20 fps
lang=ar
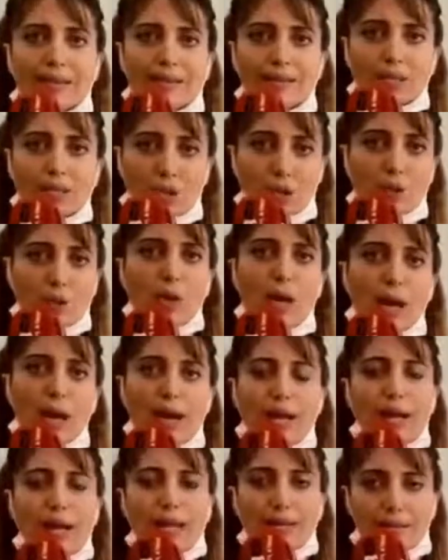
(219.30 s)
نرجعوا
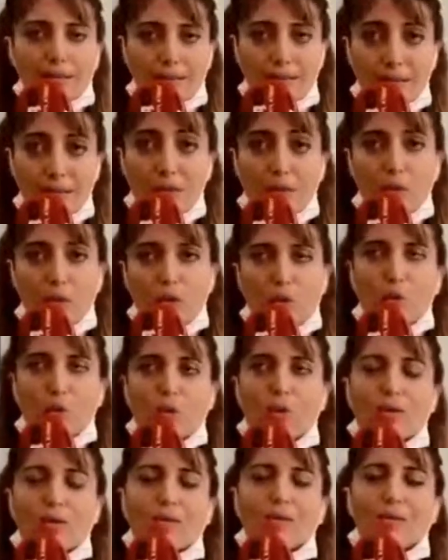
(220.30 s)
الحق لهذا الطفل
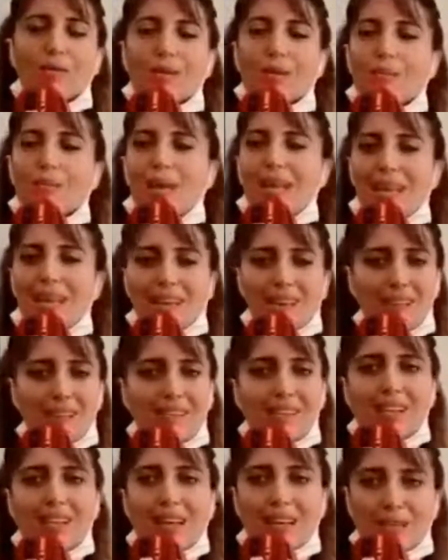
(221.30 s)

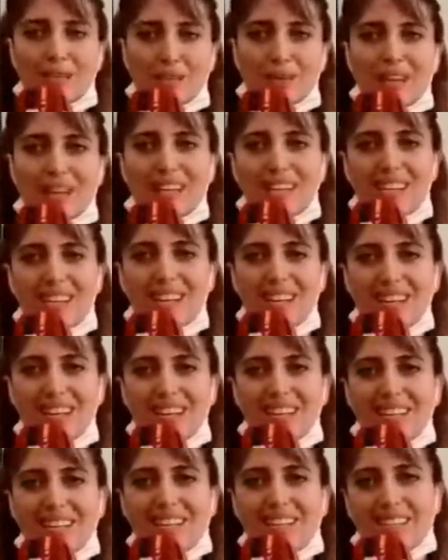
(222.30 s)
والملايين ديال الاطفال
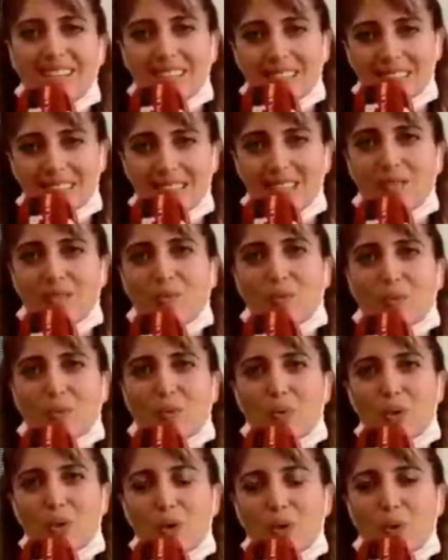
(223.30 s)
اللي تغتصبوا
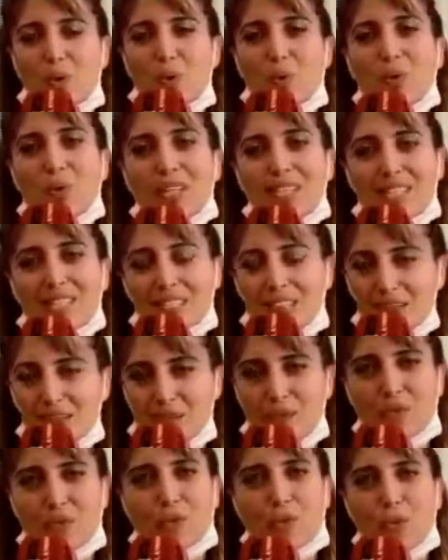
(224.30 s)
واللي
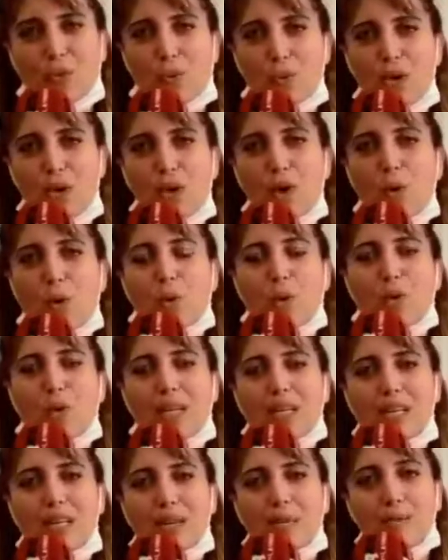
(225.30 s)
تكرفسوا
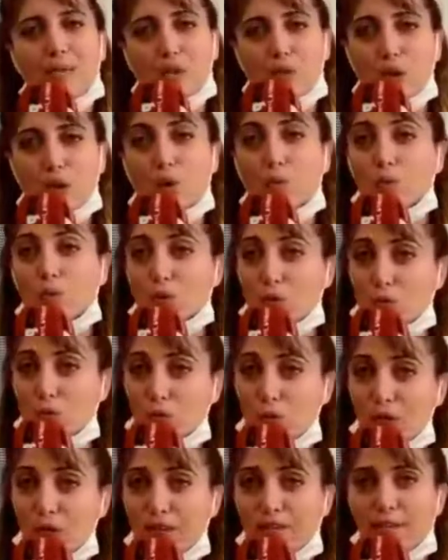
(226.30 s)
واللي مشات لهم الطفوله